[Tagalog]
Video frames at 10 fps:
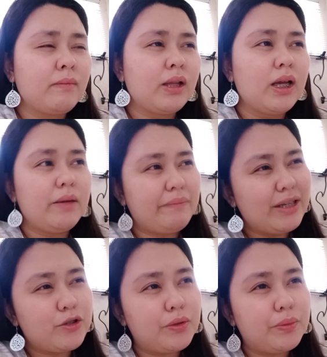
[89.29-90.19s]

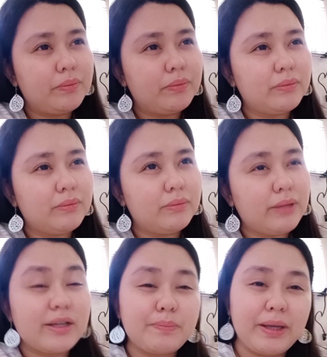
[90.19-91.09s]
Medyo
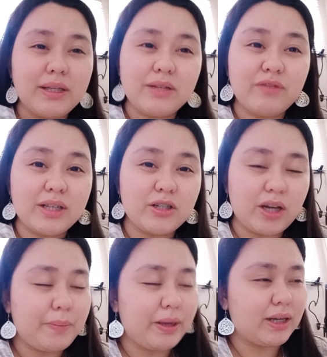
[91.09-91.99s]
expensive kasi siya
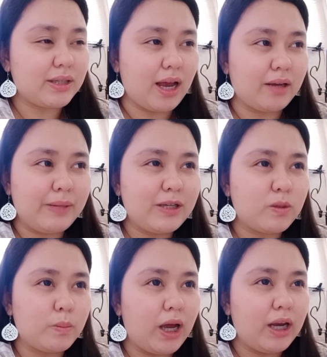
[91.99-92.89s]
para sa akin. Medyo
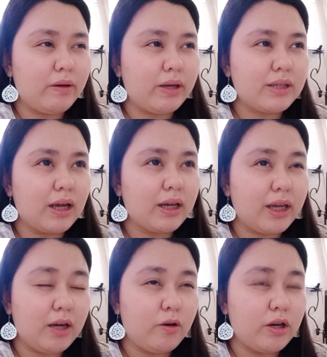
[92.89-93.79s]
mahal yung isang
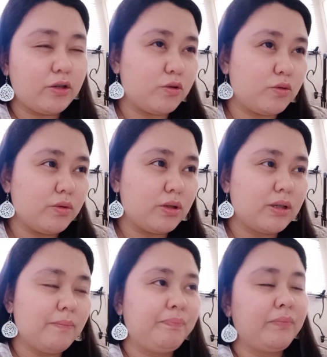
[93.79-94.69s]
kilo na juice.
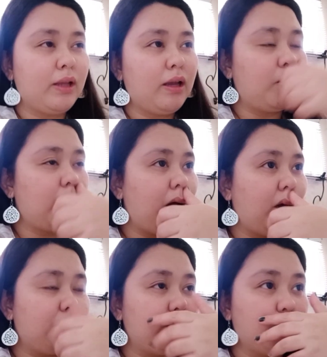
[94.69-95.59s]

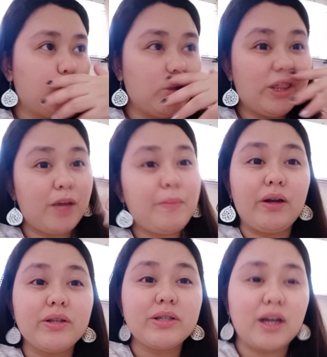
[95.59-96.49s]
Um, good thing meron
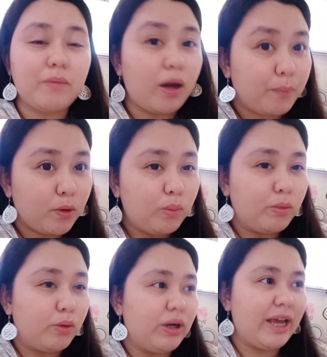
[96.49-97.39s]
silang mga promo
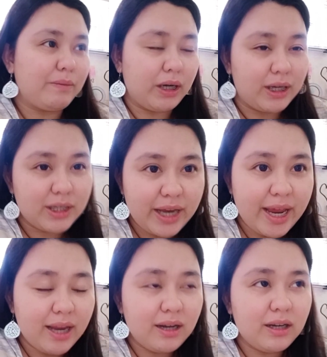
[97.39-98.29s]
like mga
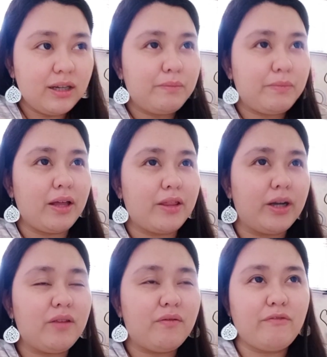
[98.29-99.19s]
sale, mga
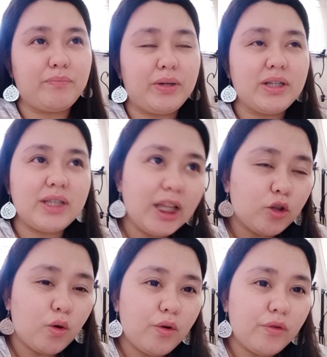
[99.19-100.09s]
35%
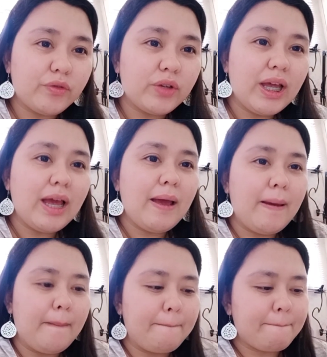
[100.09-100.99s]
off.
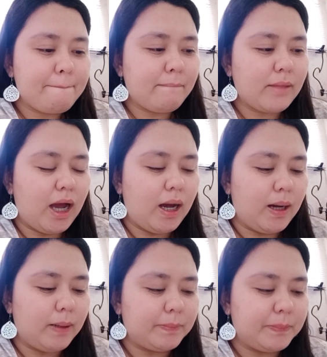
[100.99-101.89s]

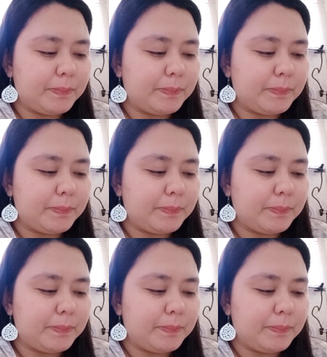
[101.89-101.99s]
Um,